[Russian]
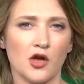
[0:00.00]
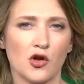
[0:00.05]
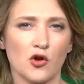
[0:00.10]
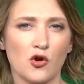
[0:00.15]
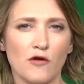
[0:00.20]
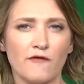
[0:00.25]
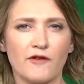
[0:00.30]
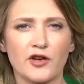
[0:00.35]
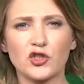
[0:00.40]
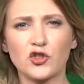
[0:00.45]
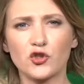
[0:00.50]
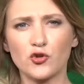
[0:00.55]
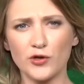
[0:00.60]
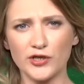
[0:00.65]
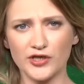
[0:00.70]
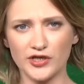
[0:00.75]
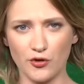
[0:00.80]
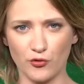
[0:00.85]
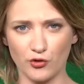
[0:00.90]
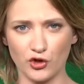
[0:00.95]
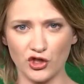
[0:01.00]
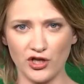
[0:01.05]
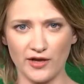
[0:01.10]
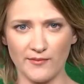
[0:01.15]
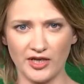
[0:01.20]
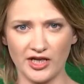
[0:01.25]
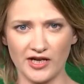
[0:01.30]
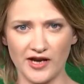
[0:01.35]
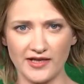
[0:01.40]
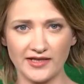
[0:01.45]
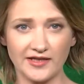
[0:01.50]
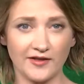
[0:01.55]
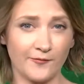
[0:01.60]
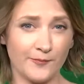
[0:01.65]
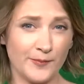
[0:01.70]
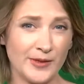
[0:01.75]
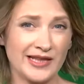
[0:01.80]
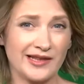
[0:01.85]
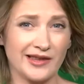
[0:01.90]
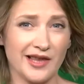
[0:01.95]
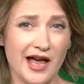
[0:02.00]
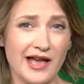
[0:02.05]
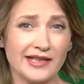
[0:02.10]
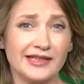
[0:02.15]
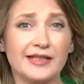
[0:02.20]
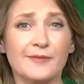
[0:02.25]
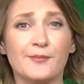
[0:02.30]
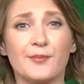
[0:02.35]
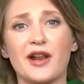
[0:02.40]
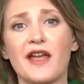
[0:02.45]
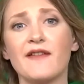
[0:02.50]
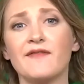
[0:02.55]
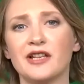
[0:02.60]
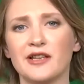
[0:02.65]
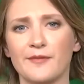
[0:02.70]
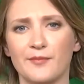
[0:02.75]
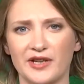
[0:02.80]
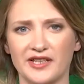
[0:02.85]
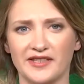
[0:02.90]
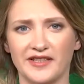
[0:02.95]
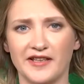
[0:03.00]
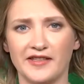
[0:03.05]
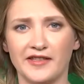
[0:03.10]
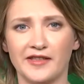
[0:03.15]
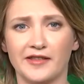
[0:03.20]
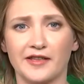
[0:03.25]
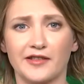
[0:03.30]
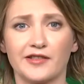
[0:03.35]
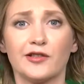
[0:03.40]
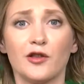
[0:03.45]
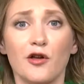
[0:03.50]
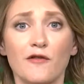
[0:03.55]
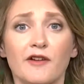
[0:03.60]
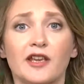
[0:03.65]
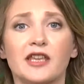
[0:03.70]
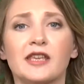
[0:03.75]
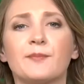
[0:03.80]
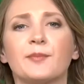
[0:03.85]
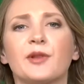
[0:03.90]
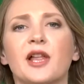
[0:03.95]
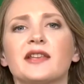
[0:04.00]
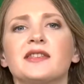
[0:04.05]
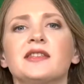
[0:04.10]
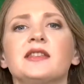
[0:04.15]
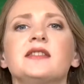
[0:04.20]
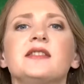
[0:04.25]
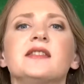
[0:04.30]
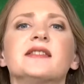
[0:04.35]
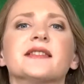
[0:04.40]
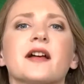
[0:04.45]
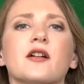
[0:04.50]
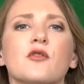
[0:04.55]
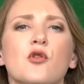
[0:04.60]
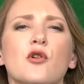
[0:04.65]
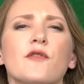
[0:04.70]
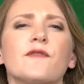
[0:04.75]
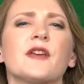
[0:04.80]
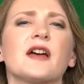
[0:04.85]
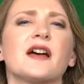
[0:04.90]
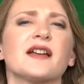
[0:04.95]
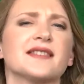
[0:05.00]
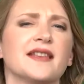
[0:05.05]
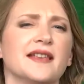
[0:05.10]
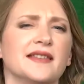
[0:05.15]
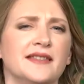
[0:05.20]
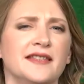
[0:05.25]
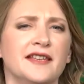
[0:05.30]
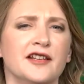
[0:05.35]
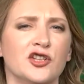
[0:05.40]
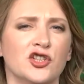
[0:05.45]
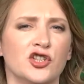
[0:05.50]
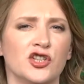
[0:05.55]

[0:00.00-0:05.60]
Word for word: Говард Шульц научил американцев пить латте, правильно произносить это слово и платить не за кофе, а за стиль